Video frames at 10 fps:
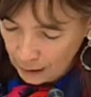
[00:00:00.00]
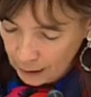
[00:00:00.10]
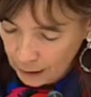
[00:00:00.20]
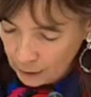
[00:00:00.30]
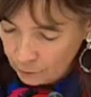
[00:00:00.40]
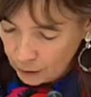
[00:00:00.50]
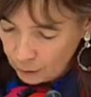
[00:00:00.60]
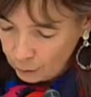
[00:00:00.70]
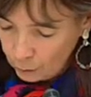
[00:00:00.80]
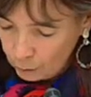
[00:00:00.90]
Et
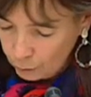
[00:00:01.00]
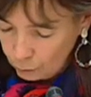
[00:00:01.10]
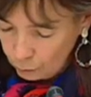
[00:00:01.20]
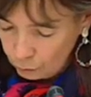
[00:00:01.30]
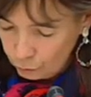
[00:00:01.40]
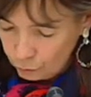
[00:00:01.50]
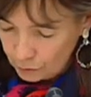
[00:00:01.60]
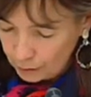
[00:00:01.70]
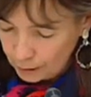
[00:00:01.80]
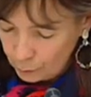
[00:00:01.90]
avec, vous nous
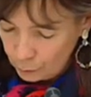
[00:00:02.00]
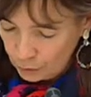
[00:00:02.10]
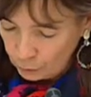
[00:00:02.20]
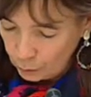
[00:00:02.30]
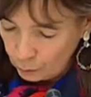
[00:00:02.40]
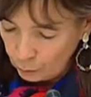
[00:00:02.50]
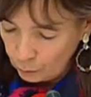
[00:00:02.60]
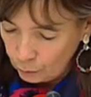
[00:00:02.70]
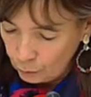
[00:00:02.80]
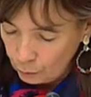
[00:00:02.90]
en direz plus
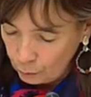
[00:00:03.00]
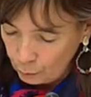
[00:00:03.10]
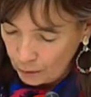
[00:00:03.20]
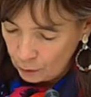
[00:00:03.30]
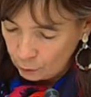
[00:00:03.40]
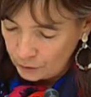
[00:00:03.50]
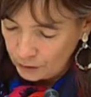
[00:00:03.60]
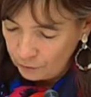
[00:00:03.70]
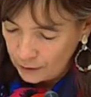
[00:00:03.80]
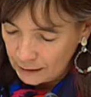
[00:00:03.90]
naturellement, l'opération qui
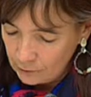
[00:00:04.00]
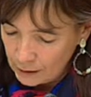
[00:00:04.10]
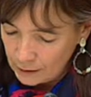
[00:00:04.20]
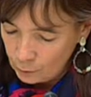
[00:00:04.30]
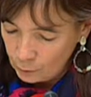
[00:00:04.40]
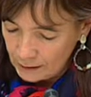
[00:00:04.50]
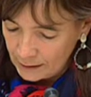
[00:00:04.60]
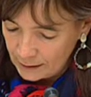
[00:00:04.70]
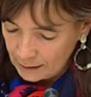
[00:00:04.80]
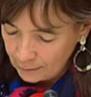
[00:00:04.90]
serait effective à l'été
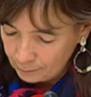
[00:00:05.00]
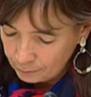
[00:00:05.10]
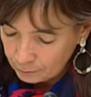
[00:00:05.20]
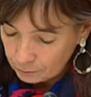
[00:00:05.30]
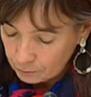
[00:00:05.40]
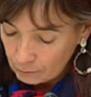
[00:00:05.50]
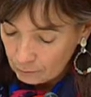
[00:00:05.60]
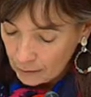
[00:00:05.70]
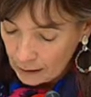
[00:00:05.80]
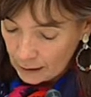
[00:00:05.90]
2017.
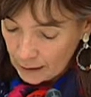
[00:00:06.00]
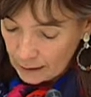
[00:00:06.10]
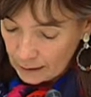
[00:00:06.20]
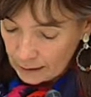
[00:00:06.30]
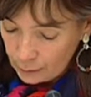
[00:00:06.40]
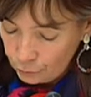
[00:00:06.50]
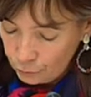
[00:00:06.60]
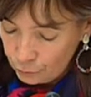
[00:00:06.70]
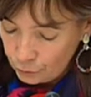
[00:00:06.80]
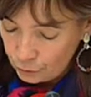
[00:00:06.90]
Cette
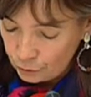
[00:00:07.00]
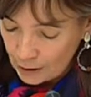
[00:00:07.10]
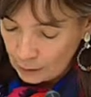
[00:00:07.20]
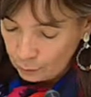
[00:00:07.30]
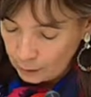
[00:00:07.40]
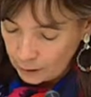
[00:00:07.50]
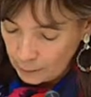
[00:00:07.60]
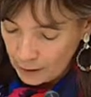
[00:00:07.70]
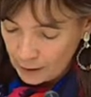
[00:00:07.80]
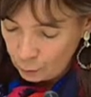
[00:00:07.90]
fusion se
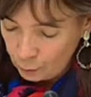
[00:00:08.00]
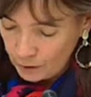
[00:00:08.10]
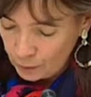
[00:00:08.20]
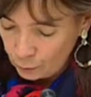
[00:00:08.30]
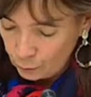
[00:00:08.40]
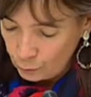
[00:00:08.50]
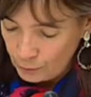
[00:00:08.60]
traduirait par la suppression de